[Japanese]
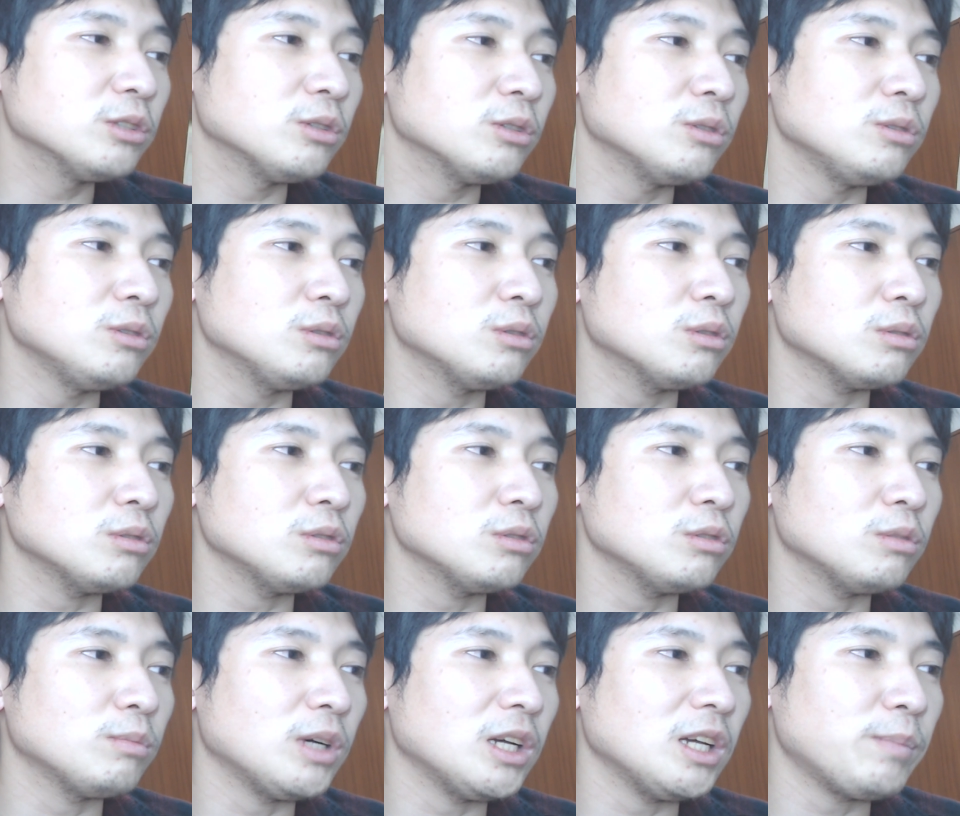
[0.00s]
そういうことで
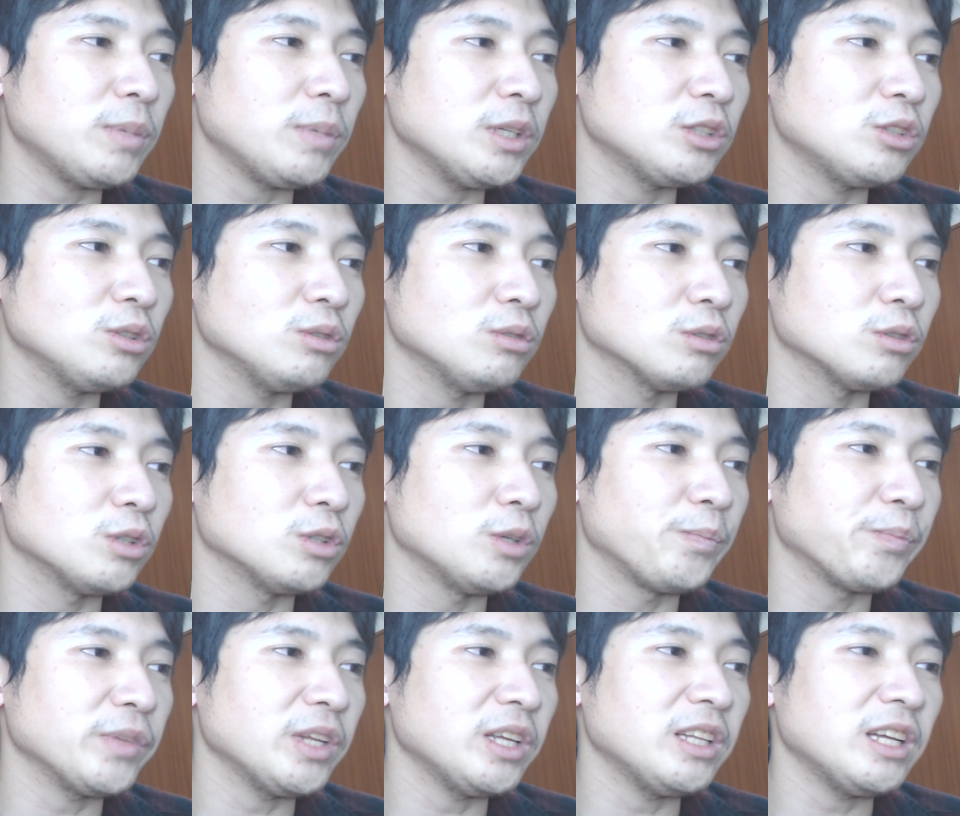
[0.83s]
言うと、まあ、やっぱり中
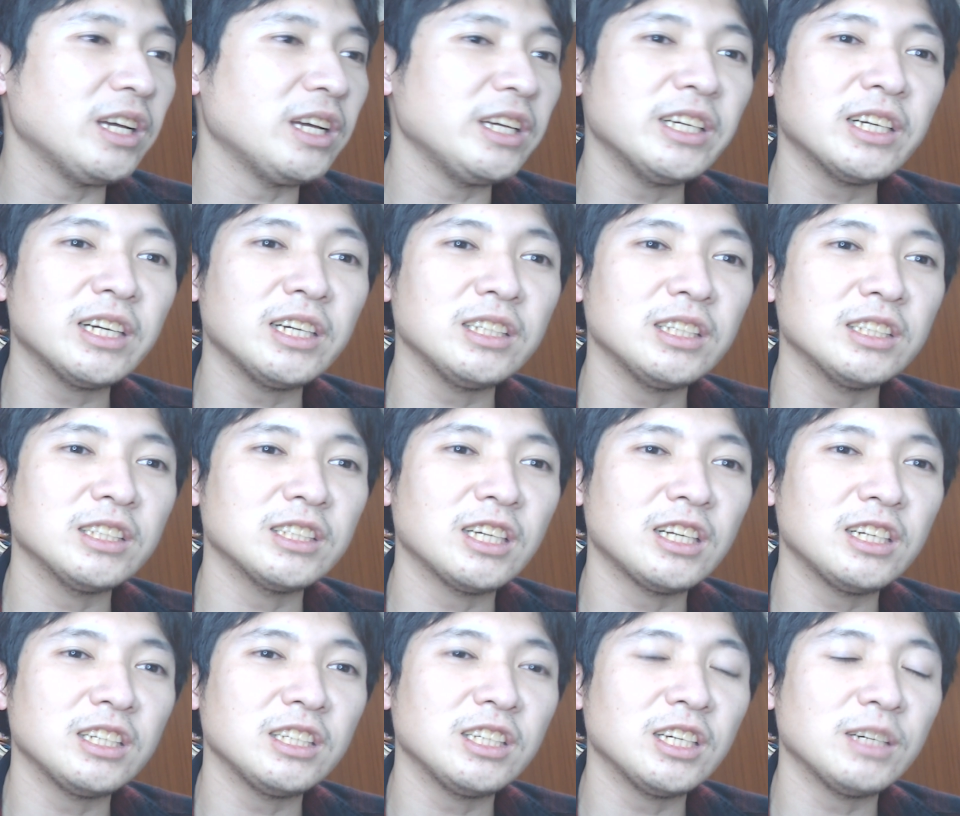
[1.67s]
国、ね、なんやかんやで
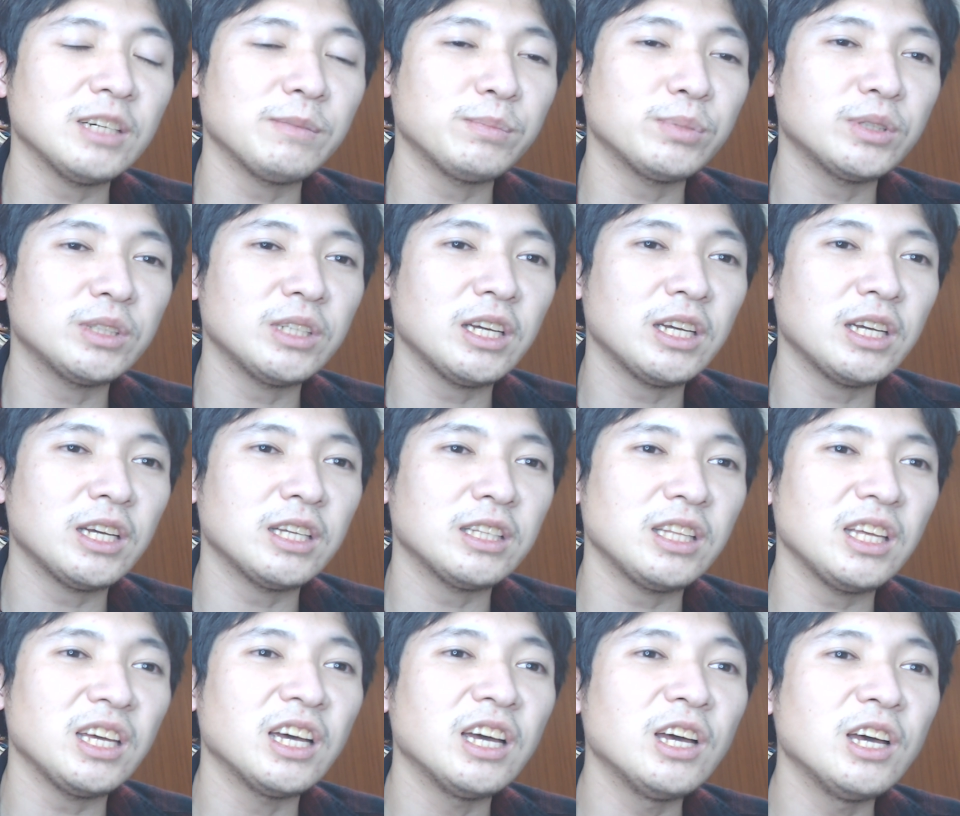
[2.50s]
サラリーギャップ
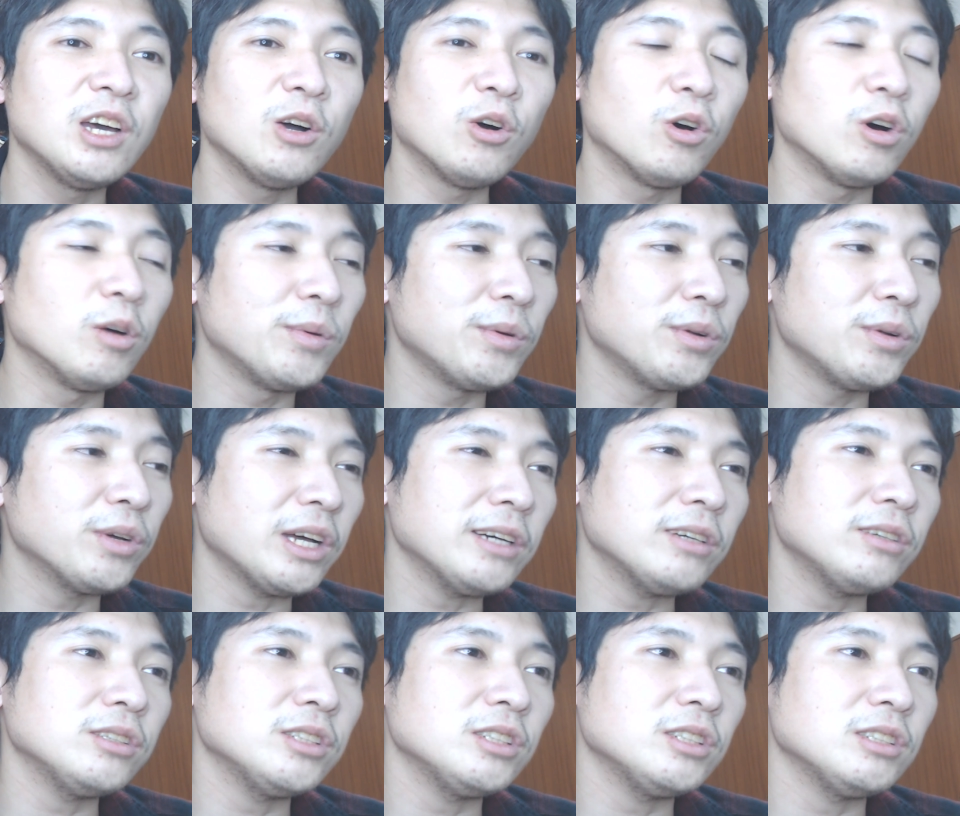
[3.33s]
制で大物
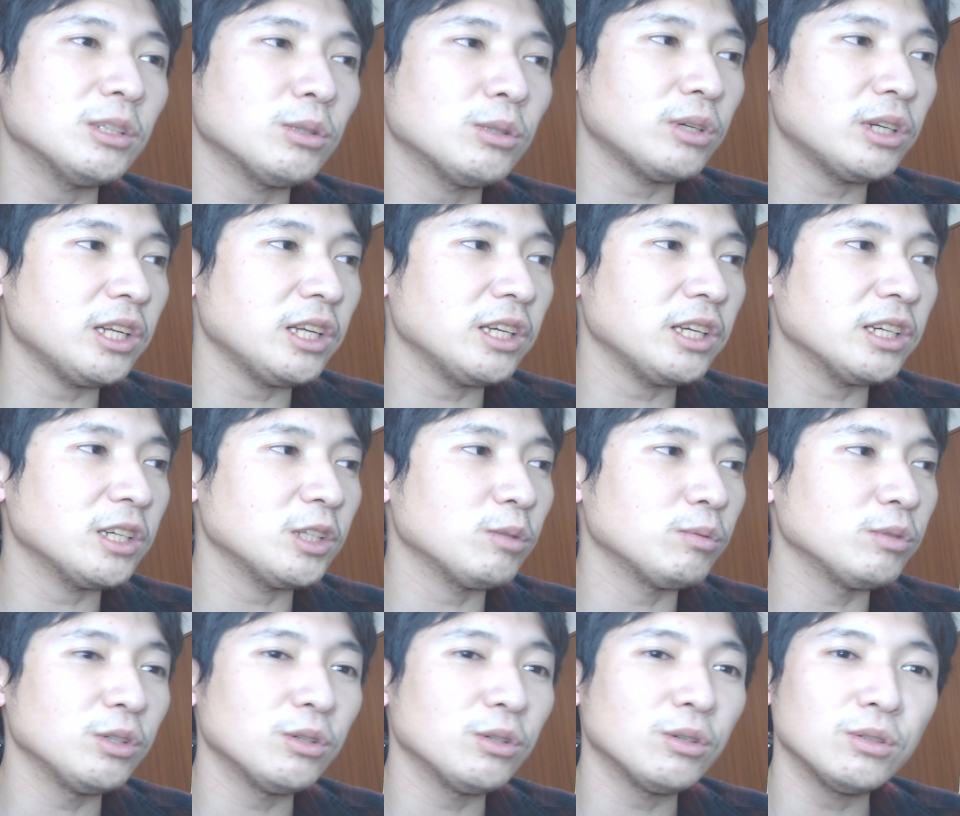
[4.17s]
外国人はないけ
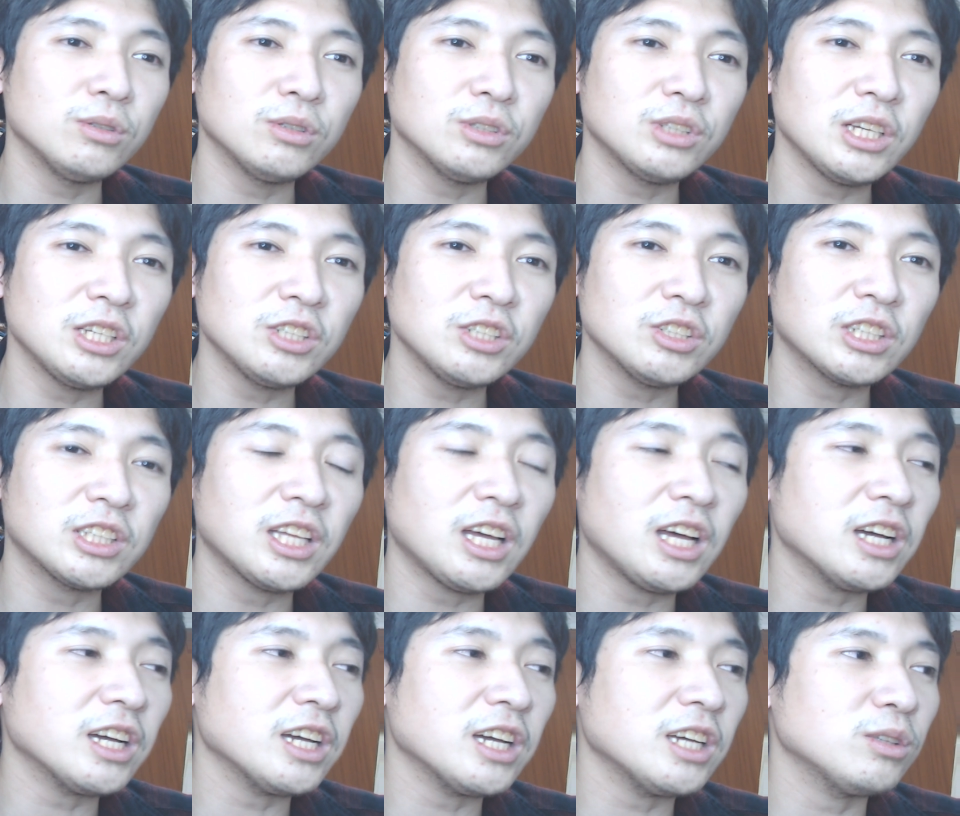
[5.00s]
ども、日本の選手が
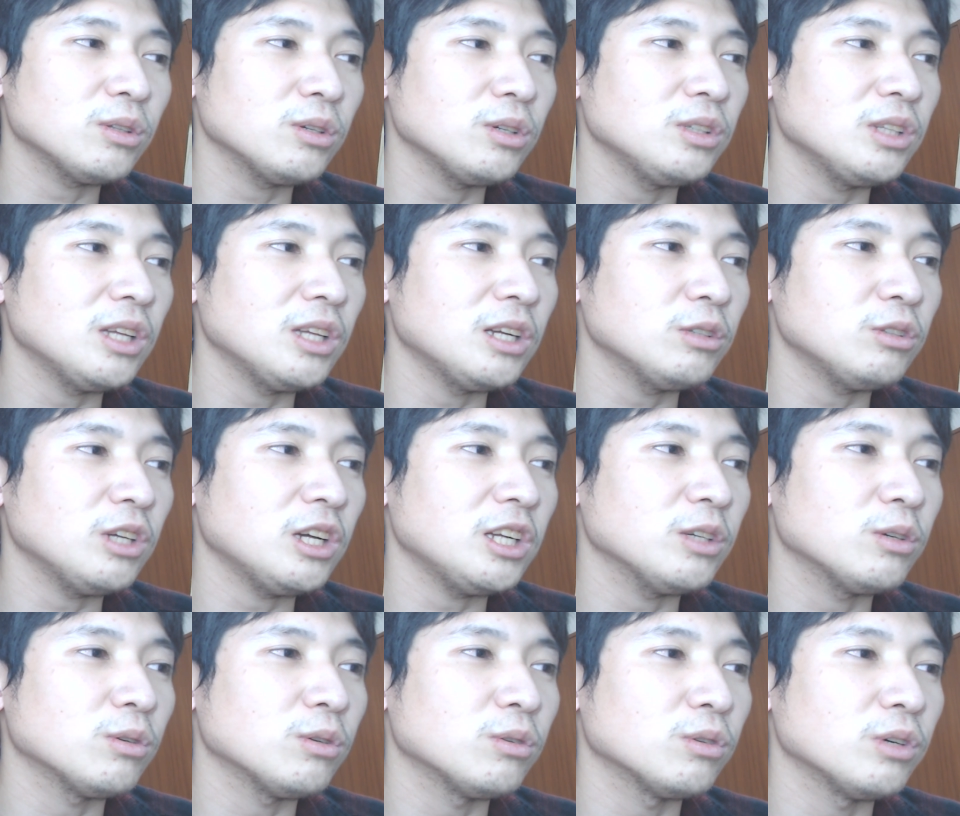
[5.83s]
ターゲットになると、や
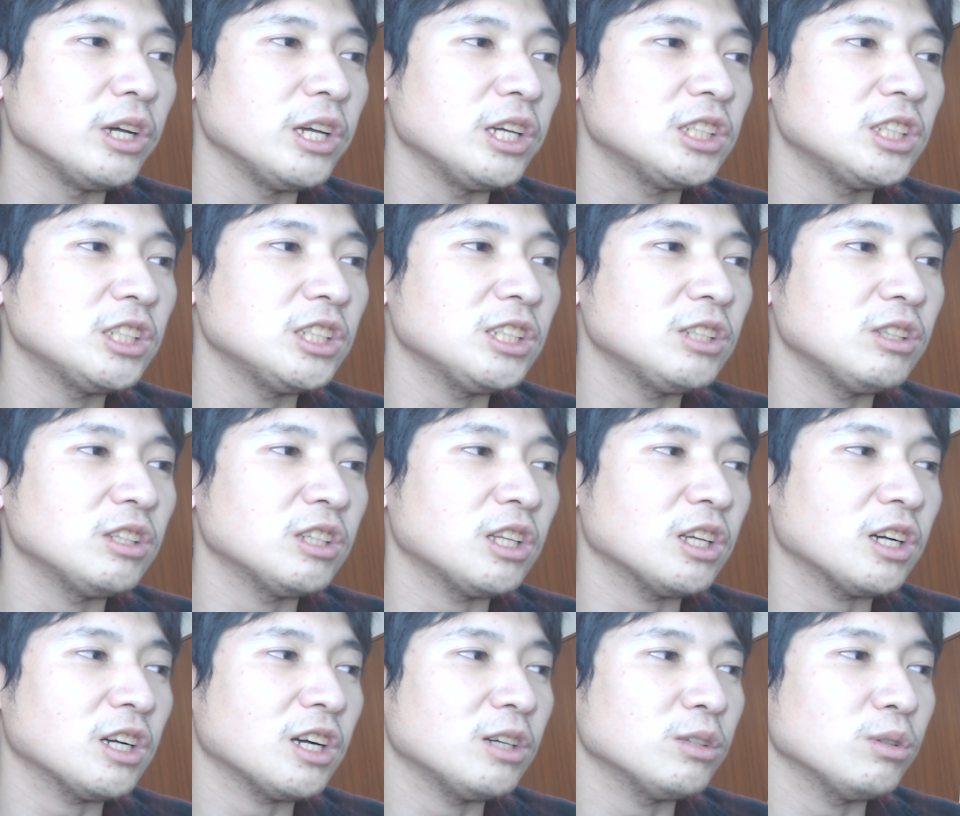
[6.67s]
はり今後 エーシーエル
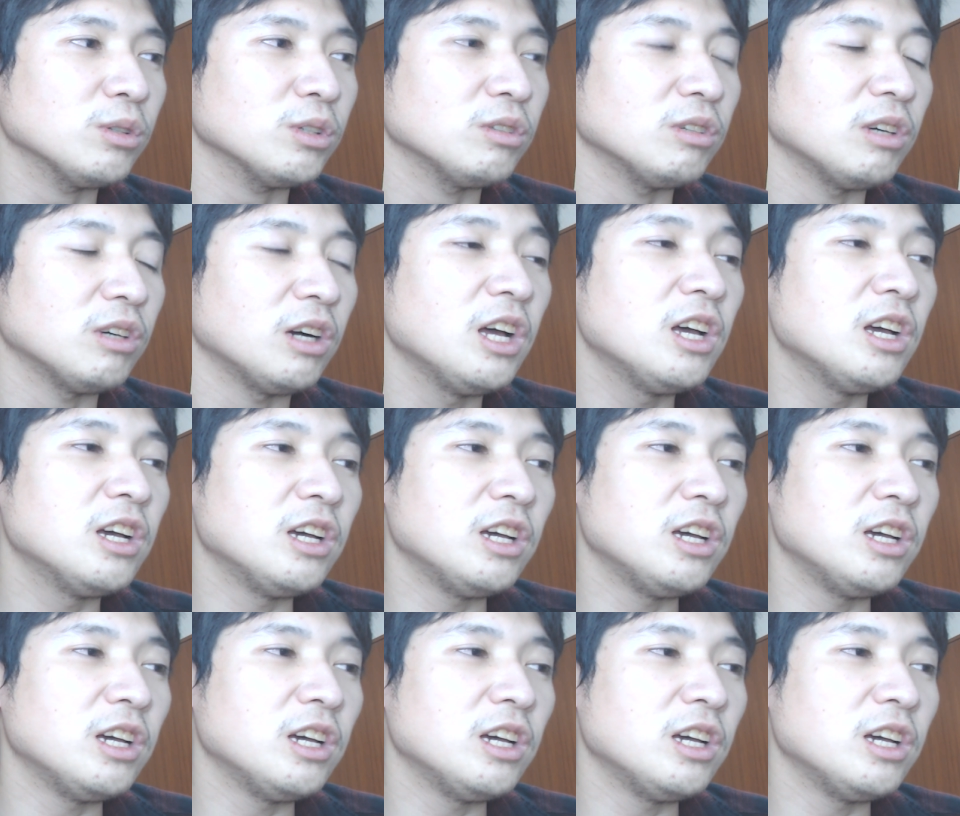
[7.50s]
で戦うときは、